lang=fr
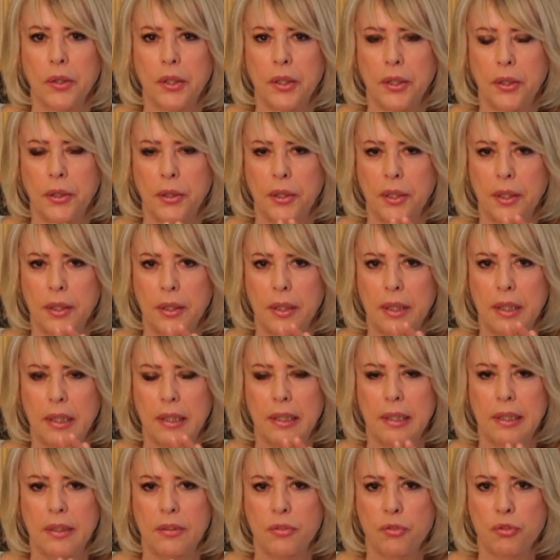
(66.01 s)
qui,
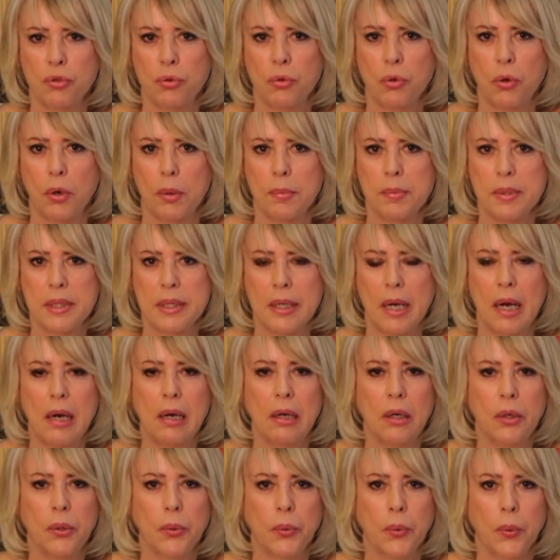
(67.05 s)
sont comme
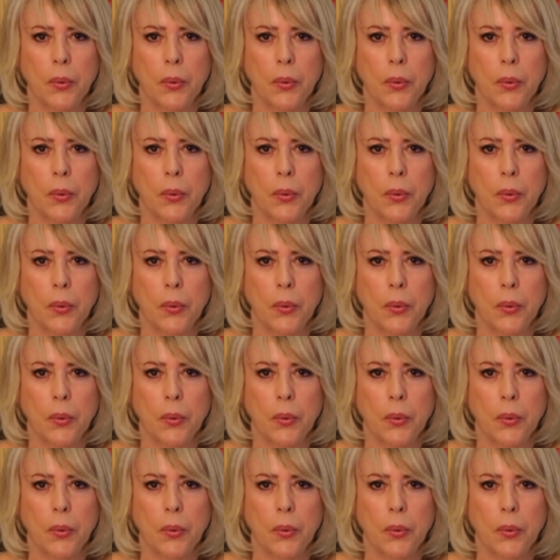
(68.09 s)
ça,